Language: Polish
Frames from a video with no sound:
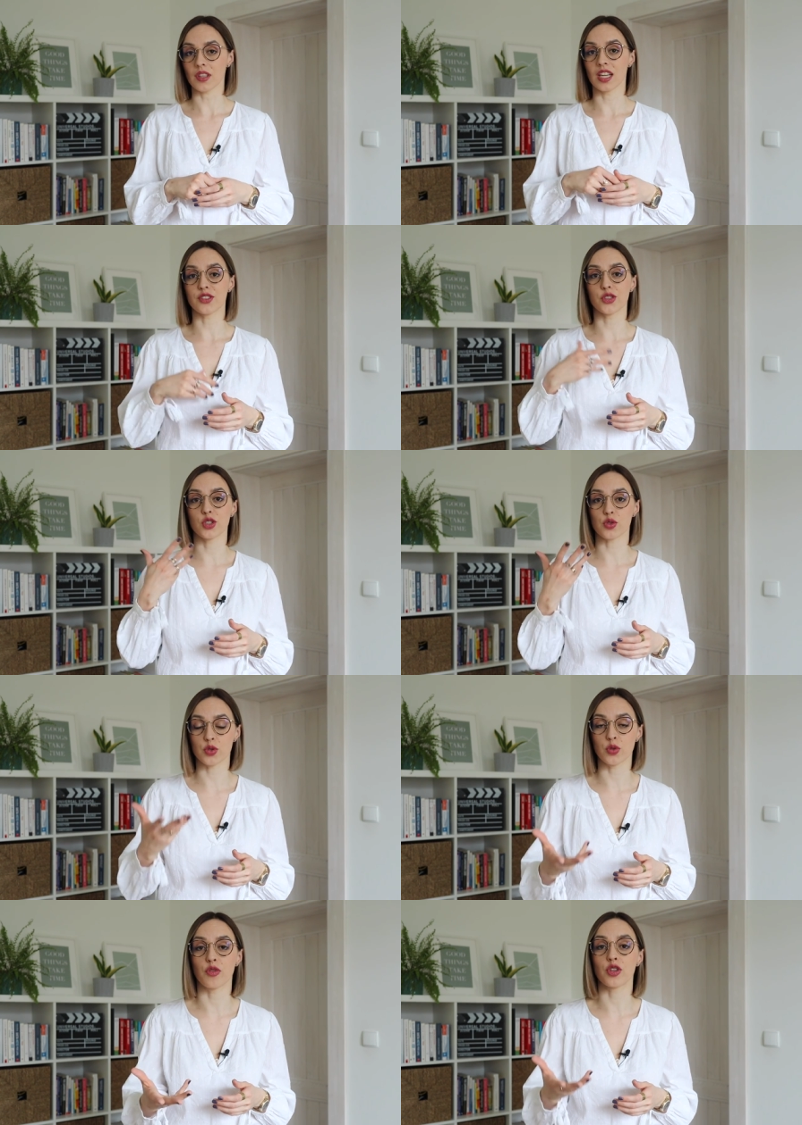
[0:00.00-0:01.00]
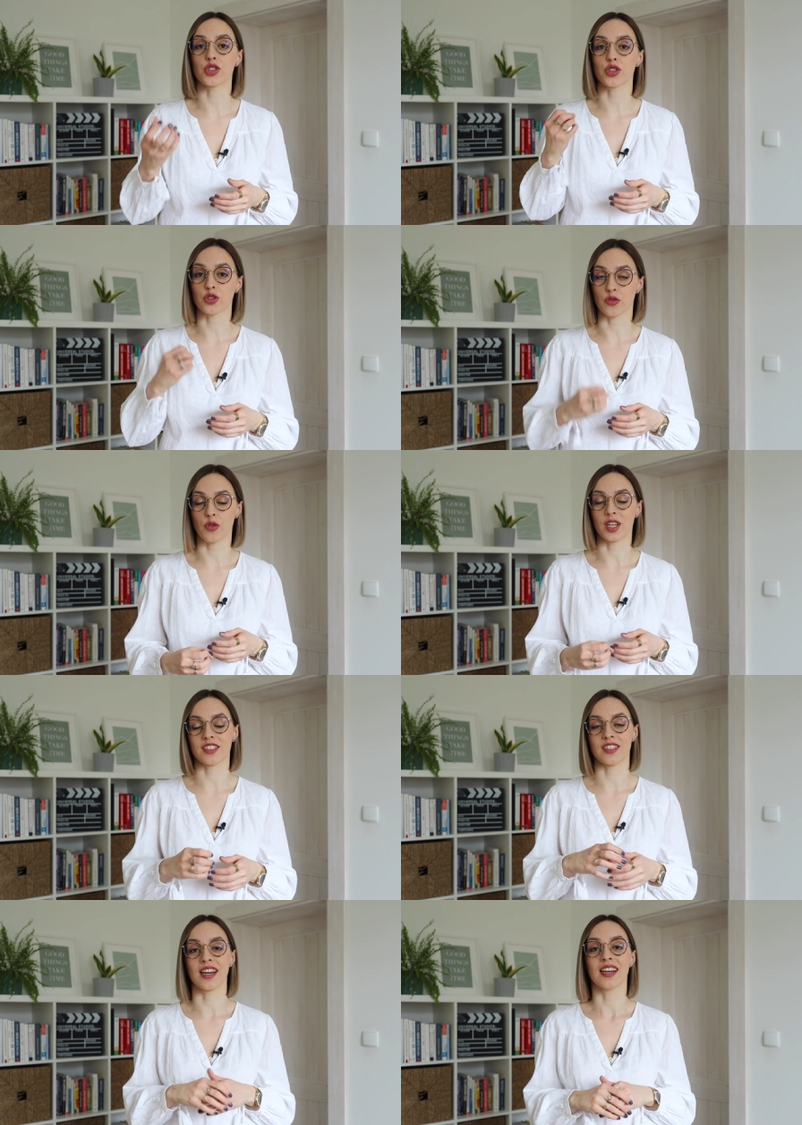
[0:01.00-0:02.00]
E, ci się rzucił w oczy, no to
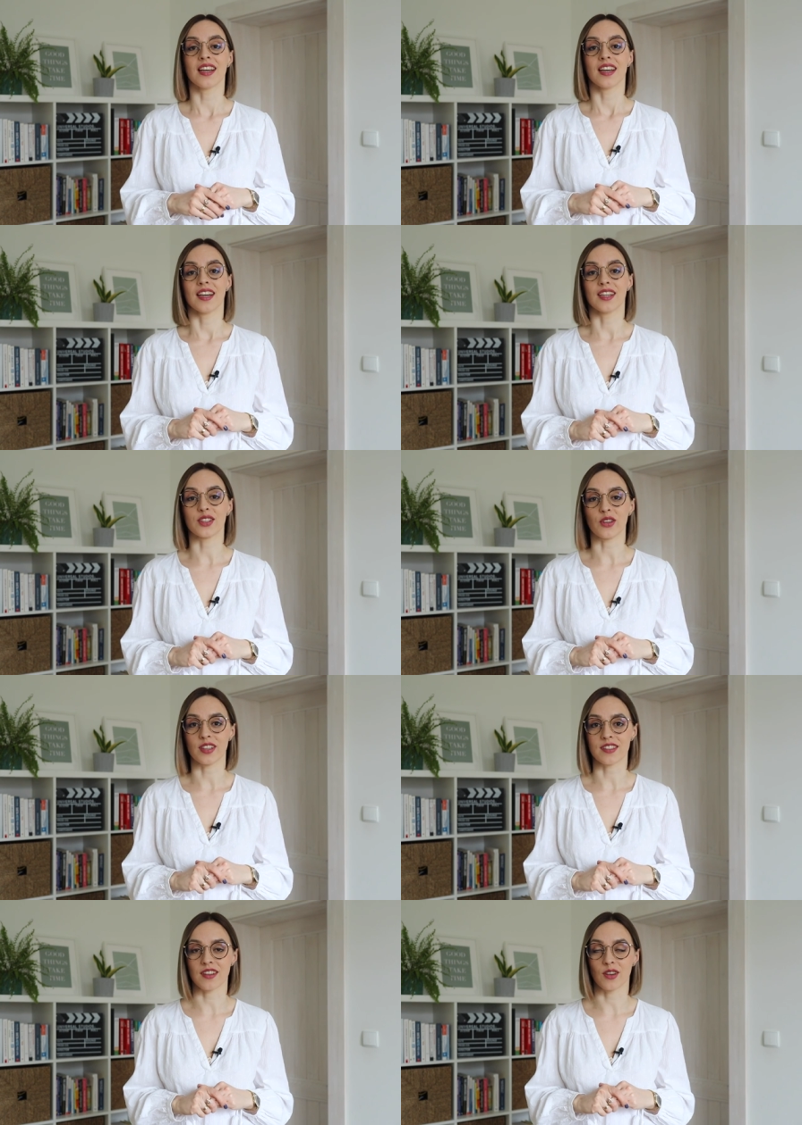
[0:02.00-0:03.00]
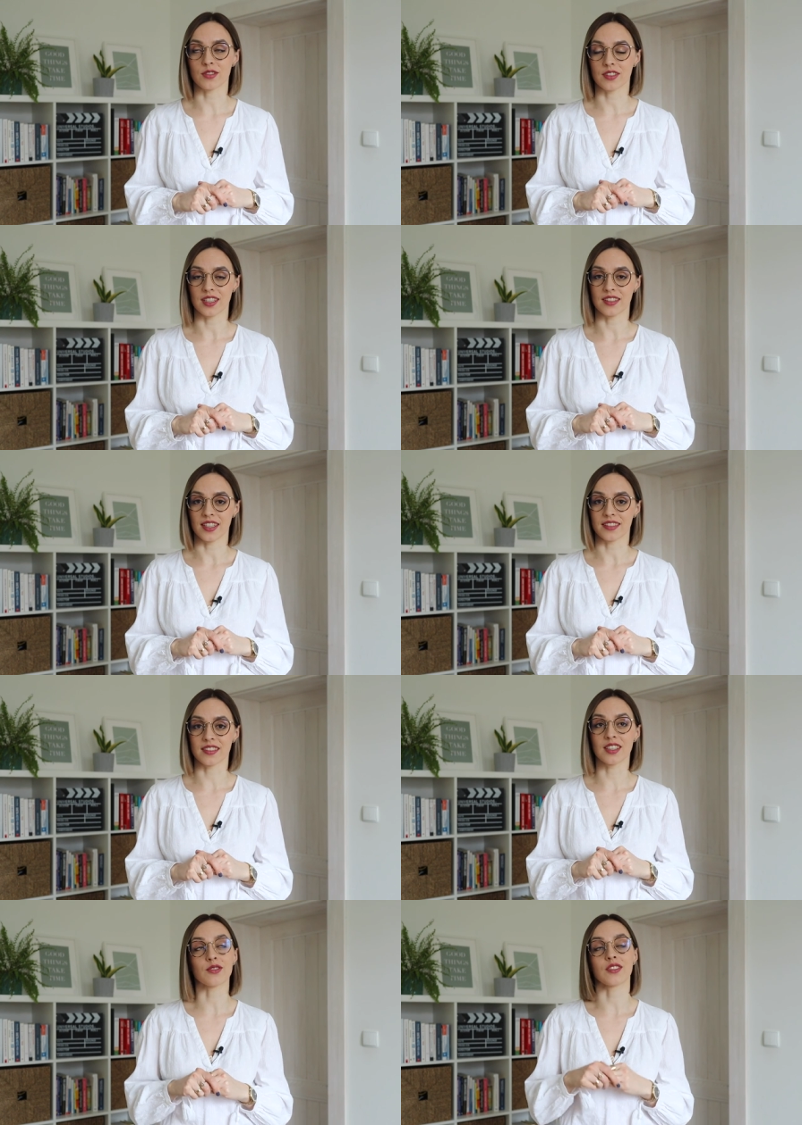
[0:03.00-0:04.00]
właśnie e, to jest od tej
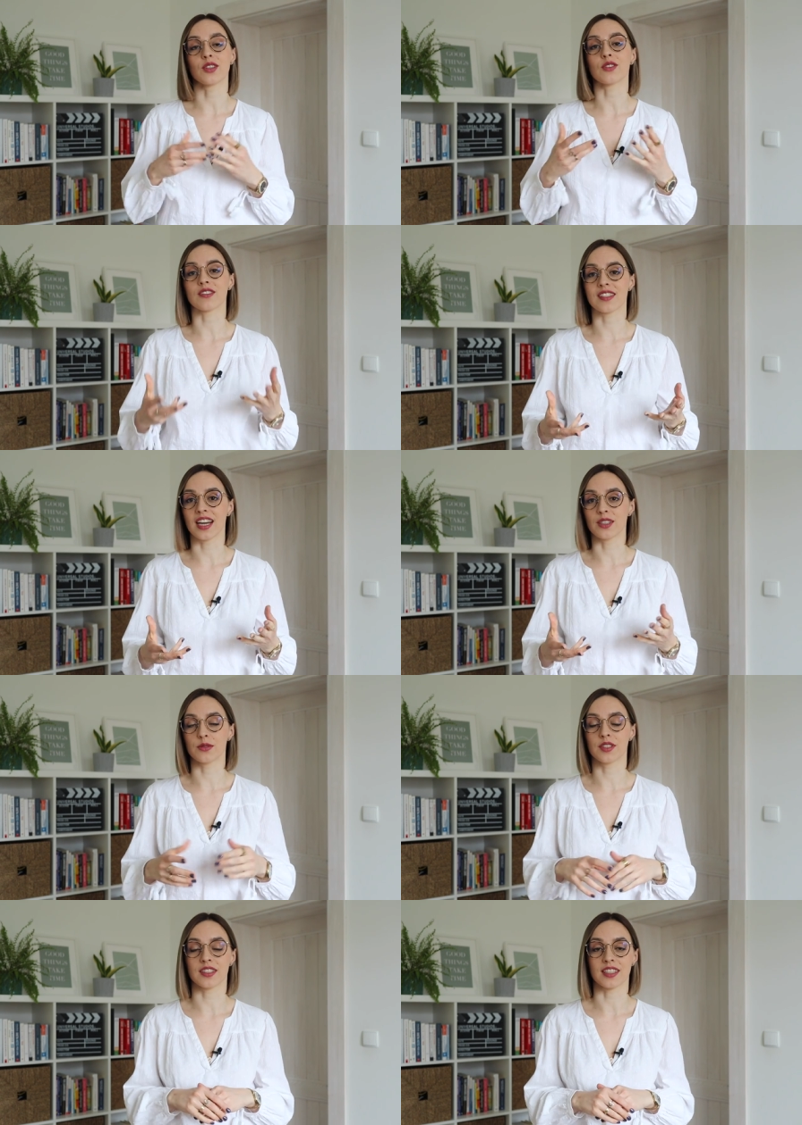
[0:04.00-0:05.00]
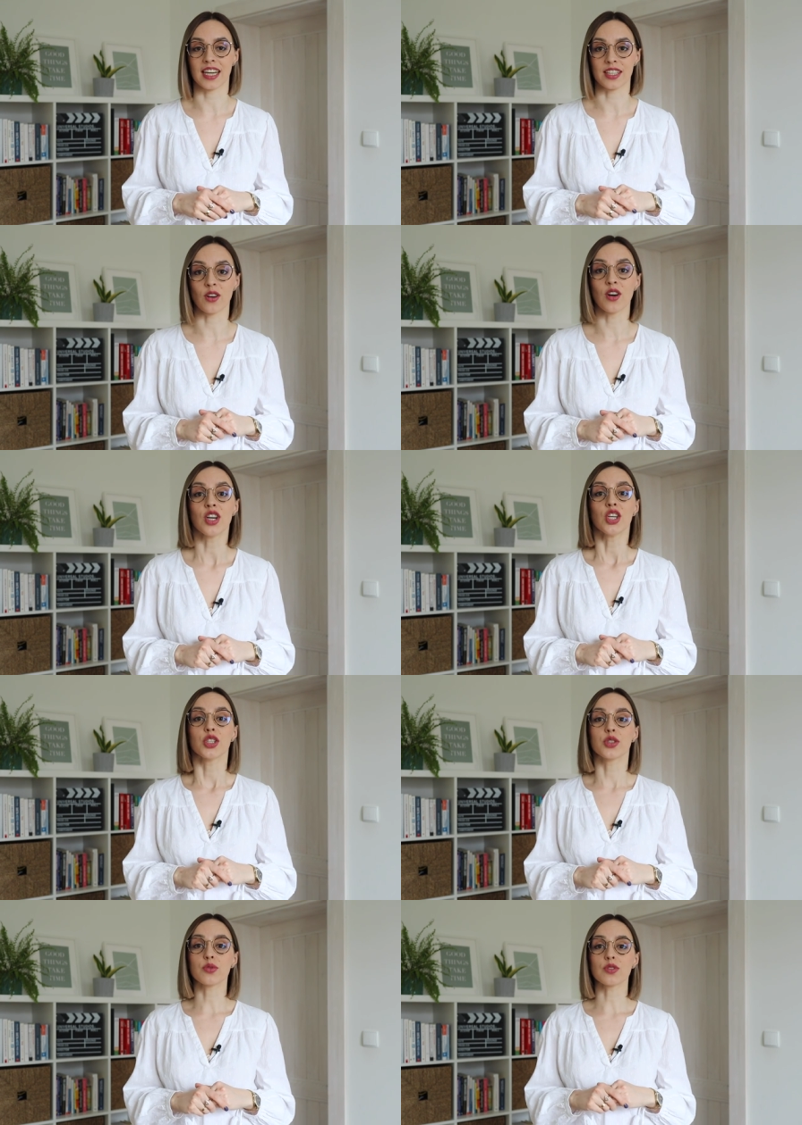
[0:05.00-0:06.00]
diety, od tego rodzaju diety keto.
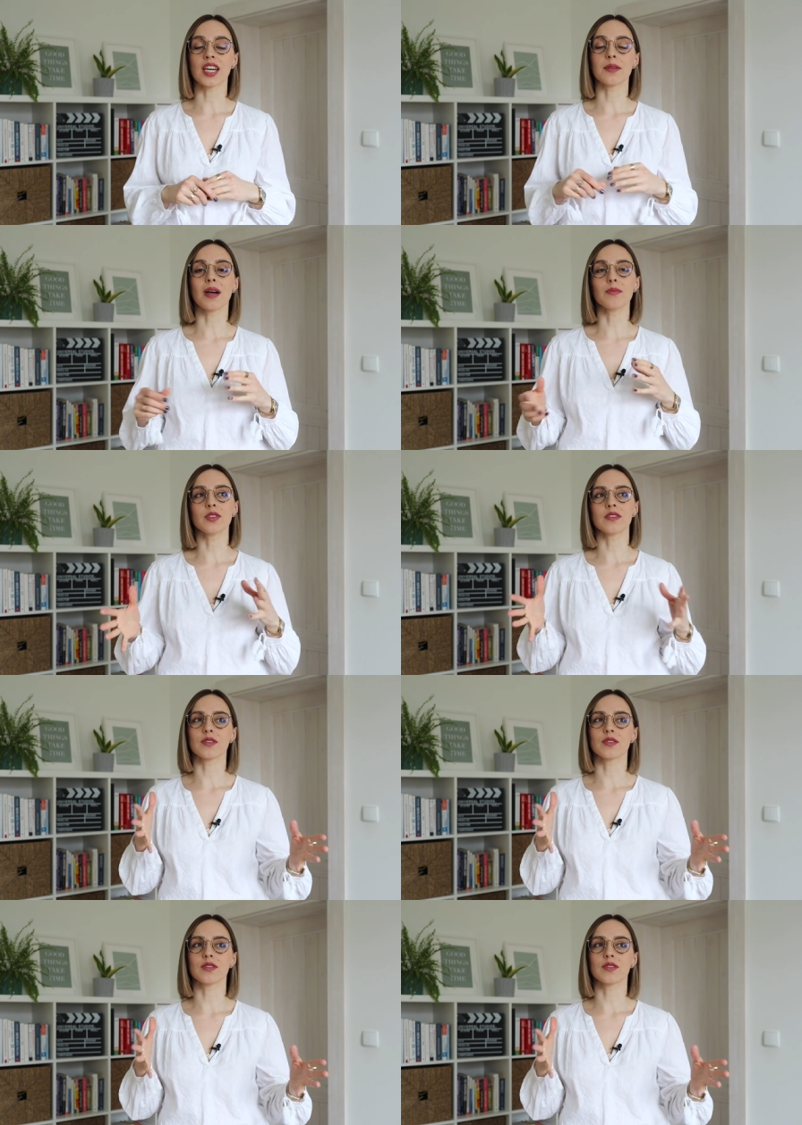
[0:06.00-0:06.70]
I tutaj mamy